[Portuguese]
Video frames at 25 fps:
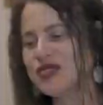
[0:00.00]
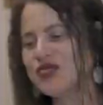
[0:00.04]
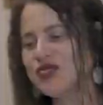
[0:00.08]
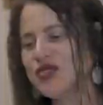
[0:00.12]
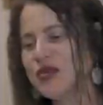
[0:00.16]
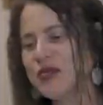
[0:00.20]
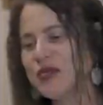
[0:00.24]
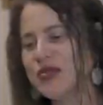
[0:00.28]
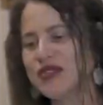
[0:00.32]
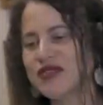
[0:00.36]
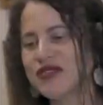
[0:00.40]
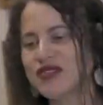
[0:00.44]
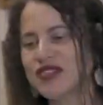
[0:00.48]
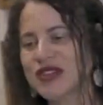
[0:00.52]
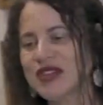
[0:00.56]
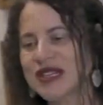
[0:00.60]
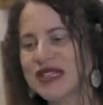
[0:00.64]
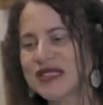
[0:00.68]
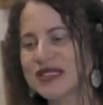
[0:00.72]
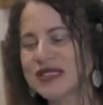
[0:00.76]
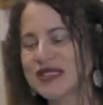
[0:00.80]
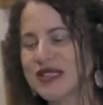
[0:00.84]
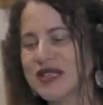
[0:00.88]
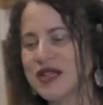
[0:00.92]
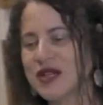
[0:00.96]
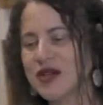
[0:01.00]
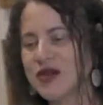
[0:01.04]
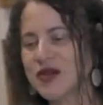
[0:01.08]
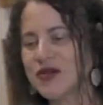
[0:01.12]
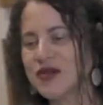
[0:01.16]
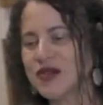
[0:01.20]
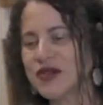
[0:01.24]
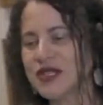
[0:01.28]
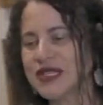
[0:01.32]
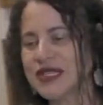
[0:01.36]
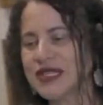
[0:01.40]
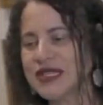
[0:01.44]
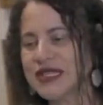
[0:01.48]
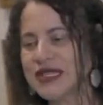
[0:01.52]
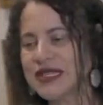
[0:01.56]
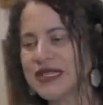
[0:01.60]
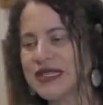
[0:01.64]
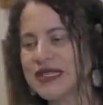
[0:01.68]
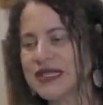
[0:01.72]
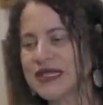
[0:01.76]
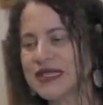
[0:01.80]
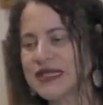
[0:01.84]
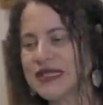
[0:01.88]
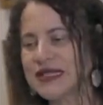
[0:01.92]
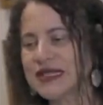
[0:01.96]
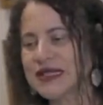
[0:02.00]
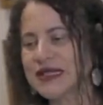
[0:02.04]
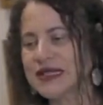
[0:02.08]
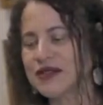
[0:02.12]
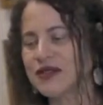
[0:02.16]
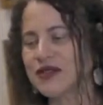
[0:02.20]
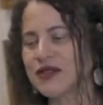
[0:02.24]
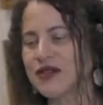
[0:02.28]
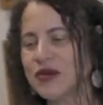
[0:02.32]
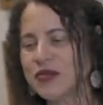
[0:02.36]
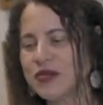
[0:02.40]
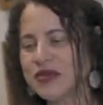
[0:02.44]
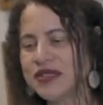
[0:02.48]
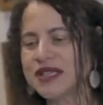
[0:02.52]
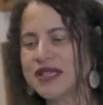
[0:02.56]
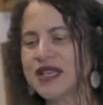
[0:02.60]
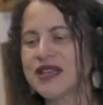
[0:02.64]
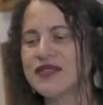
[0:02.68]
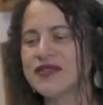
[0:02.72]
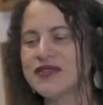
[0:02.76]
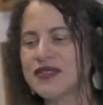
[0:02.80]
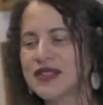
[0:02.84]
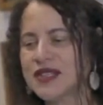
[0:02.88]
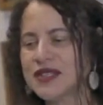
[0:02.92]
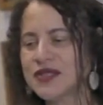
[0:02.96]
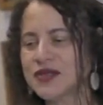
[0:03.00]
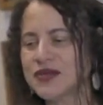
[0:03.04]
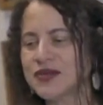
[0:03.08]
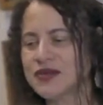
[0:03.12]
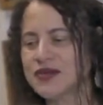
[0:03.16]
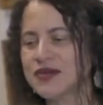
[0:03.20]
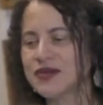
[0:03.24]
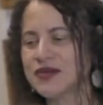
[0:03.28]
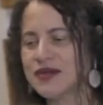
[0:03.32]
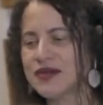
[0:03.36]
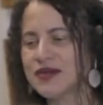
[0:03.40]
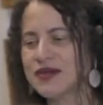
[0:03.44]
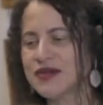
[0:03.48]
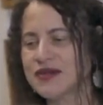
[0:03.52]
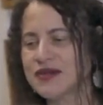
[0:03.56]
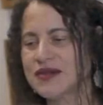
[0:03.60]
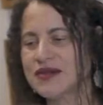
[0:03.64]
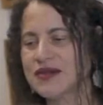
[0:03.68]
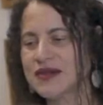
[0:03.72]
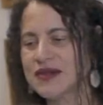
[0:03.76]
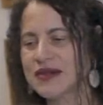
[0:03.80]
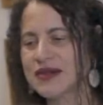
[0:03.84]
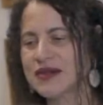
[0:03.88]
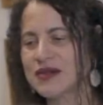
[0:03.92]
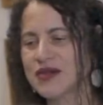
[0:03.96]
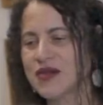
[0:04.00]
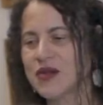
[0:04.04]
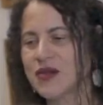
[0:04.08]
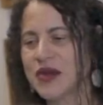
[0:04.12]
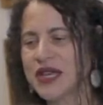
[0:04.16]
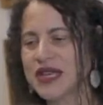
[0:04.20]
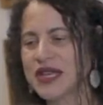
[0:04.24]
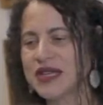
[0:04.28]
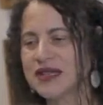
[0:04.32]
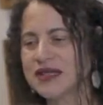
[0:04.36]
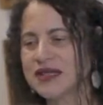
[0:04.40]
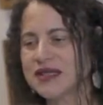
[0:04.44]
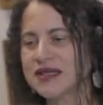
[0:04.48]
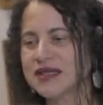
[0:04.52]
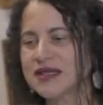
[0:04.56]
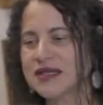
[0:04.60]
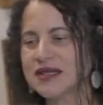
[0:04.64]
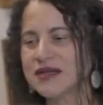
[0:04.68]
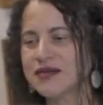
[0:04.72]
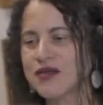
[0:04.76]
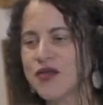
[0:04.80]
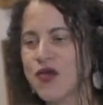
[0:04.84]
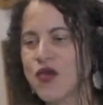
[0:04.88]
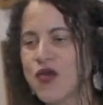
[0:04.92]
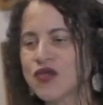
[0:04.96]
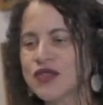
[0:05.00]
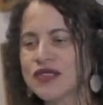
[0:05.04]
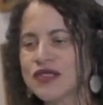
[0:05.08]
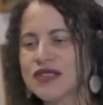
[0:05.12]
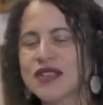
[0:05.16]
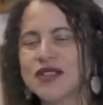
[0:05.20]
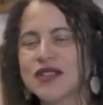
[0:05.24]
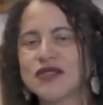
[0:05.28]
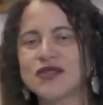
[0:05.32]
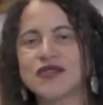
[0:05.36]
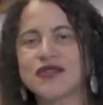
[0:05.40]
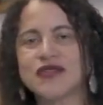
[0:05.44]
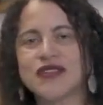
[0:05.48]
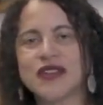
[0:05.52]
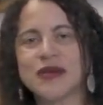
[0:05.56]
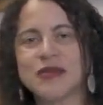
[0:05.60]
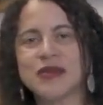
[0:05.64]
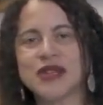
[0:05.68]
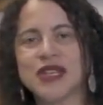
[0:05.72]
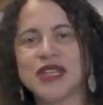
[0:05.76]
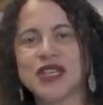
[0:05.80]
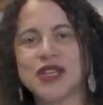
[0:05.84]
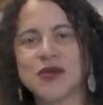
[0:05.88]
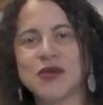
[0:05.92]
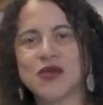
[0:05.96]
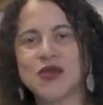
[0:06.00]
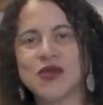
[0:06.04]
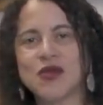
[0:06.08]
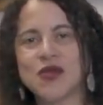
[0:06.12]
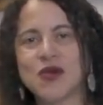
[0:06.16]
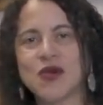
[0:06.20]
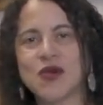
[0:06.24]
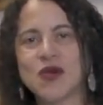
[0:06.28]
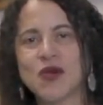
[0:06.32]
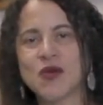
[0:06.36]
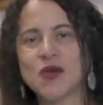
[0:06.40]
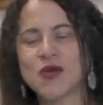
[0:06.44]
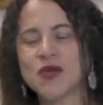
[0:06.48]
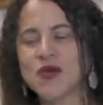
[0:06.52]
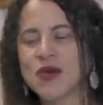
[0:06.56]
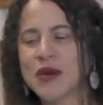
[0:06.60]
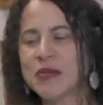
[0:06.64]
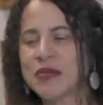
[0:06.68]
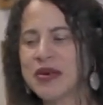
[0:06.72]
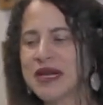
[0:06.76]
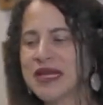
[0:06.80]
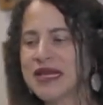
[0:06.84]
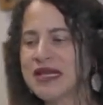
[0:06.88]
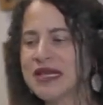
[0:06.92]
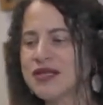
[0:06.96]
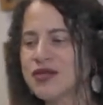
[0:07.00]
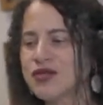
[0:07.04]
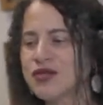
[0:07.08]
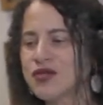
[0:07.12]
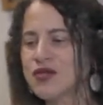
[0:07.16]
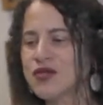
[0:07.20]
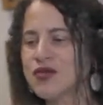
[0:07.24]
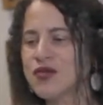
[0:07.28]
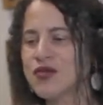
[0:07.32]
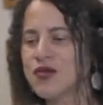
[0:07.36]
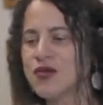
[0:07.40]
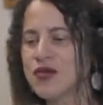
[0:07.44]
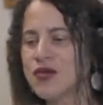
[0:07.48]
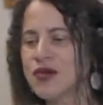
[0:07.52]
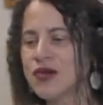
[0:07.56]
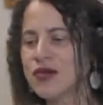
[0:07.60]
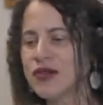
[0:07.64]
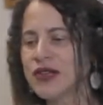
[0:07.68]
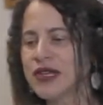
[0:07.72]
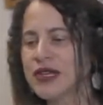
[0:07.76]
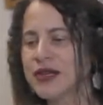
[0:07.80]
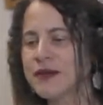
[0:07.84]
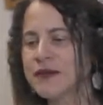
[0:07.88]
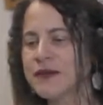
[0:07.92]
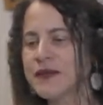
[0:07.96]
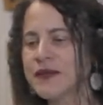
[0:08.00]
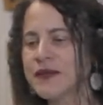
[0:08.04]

a sua provocação e observando como é que esse, o conceito do feminismo como aparece no Google, né?